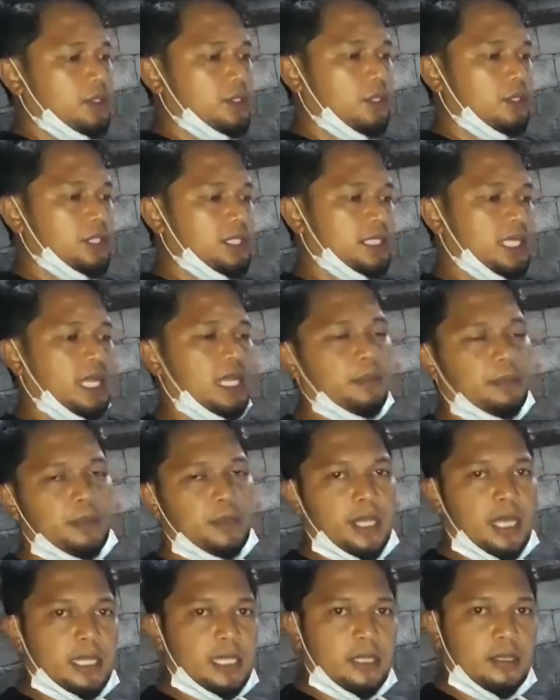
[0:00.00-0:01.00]
So isasali po
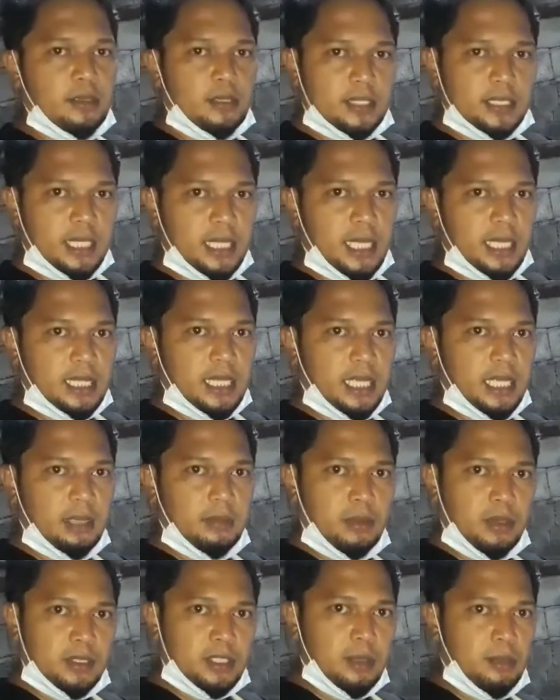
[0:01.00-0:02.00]
natin yung isa
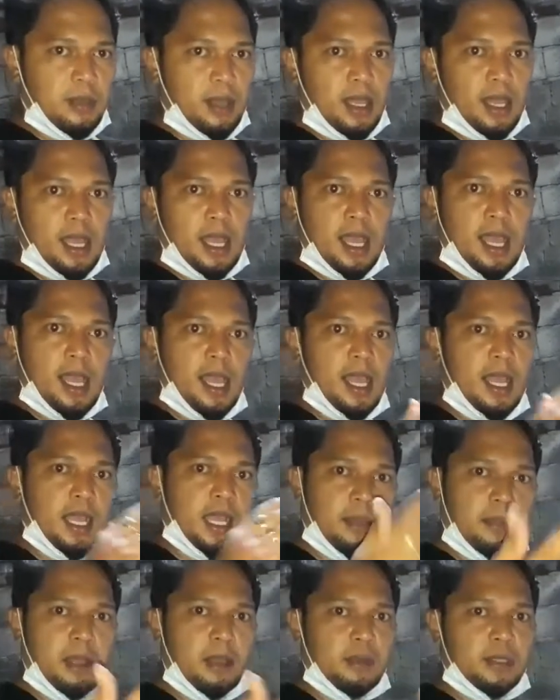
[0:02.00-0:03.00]
nating ibon sa mga
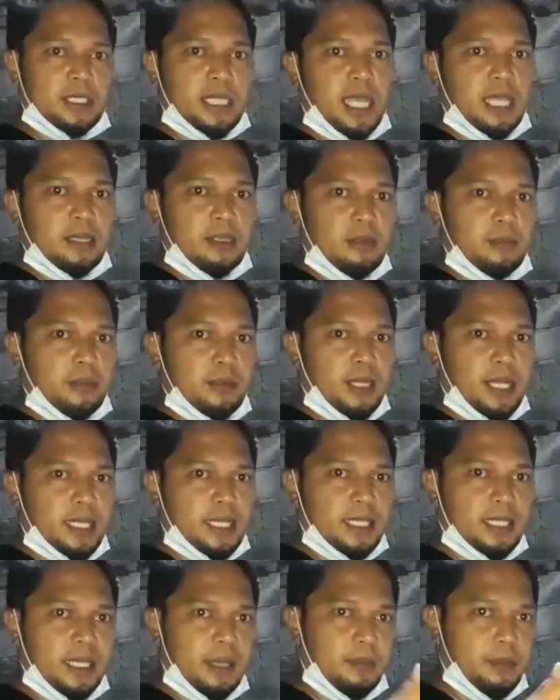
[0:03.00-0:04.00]
kabagwis idol po
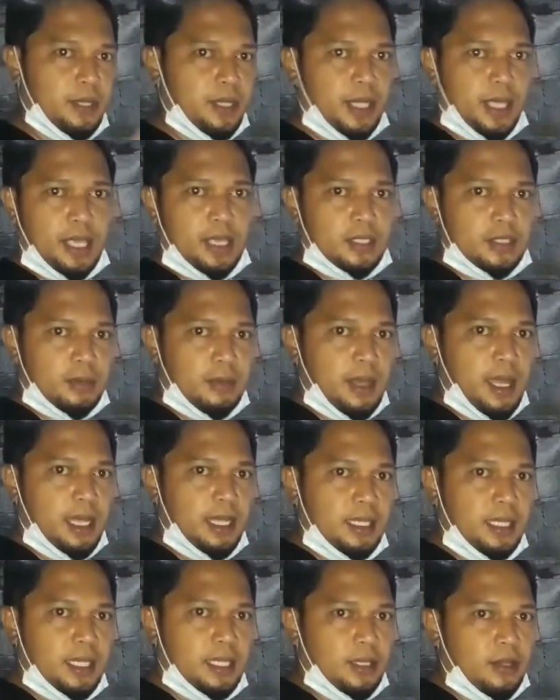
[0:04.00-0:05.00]
natin dyan. Pwede kayong
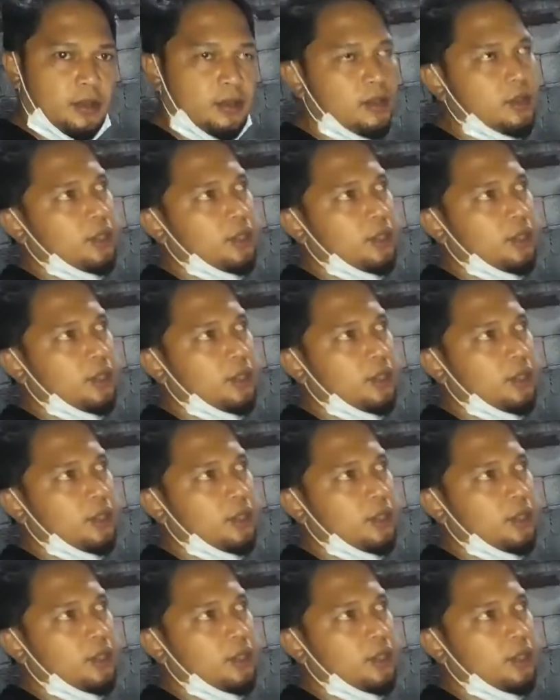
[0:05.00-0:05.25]
sumali dito.